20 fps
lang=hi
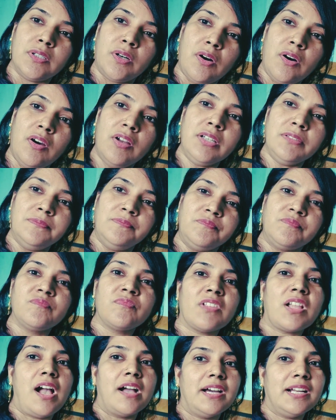और
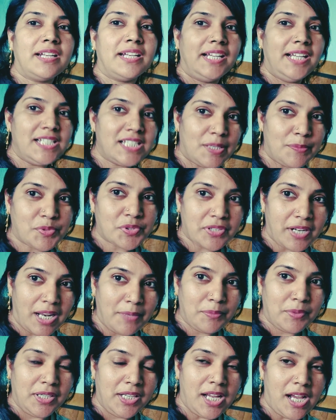अगर नहीं
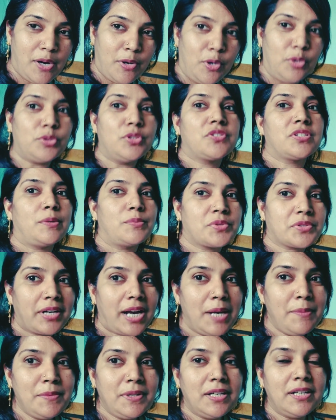सब्सक्राइब किया हो तो
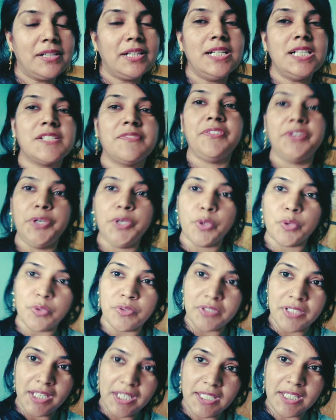सब्सक्राइब कर दें इस वीडियो को
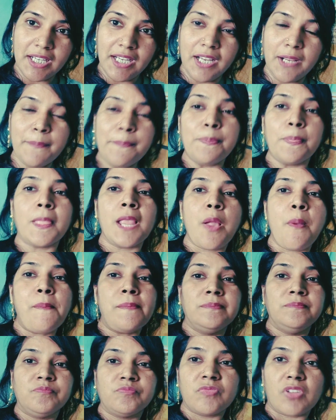
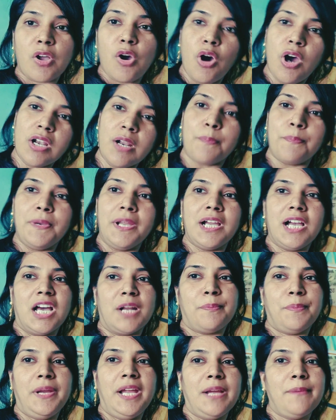देखें और अपने
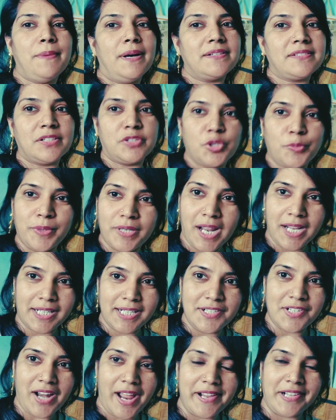घर पे एक बार ज़रूर बना
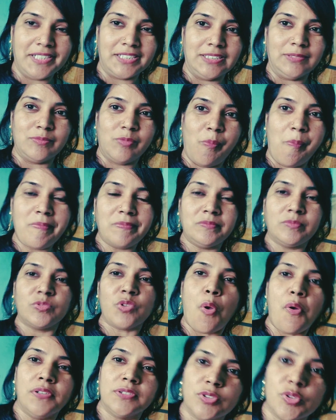के ट्राई करें
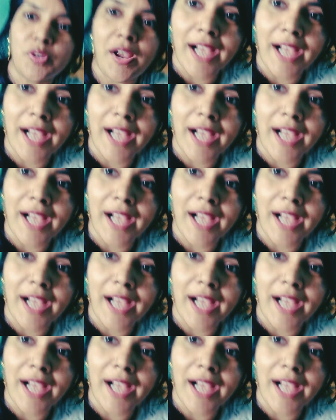सो